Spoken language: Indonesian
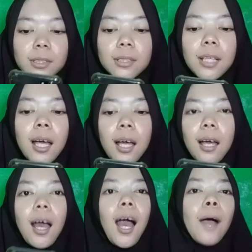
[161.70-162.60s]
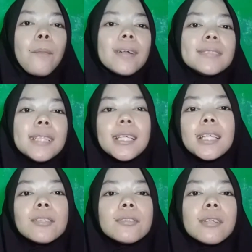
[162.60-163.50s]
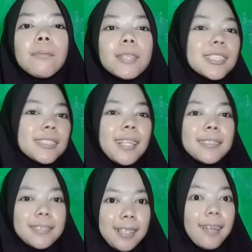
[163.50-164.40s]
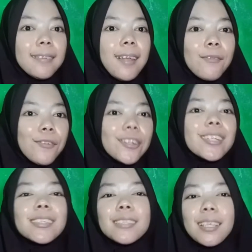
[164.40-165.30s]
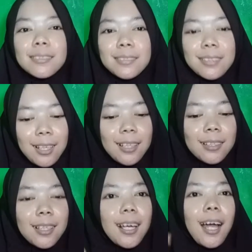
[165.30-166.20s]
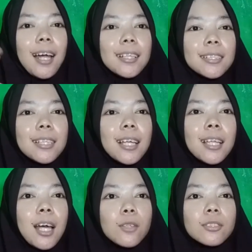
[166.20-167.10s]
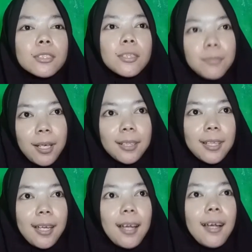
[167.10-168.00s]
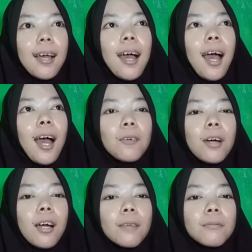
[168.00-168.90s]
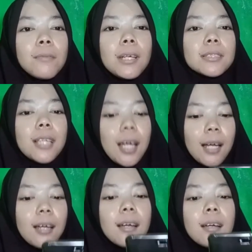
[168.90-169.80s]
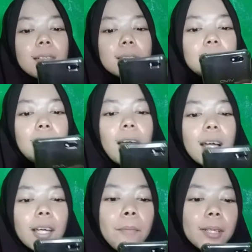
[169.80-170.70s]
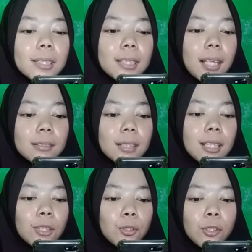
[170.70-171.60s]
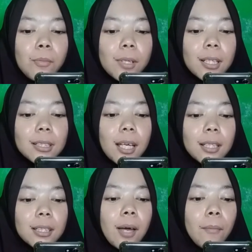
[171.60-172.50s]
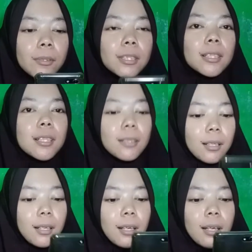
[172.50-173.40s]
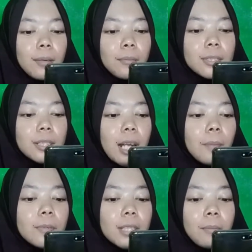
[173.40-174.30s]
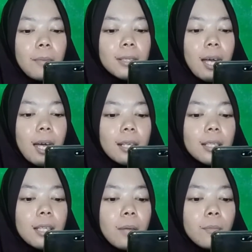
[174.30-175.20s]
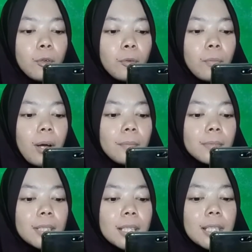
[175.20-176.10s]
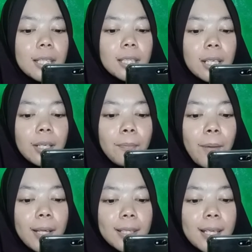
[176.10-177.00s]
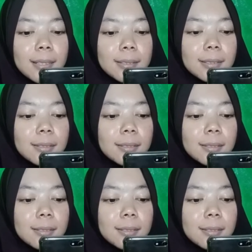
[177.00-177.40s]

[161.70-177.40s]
Nah, apa sih itu chemical sunscreen dan ketika sunscreen? Kalian harus simak ya. Aku akan membaca Nah, chemical sunscreen itu bekerjanya menyer menyerap sinar matahari dan mengubah menjadi energi panas.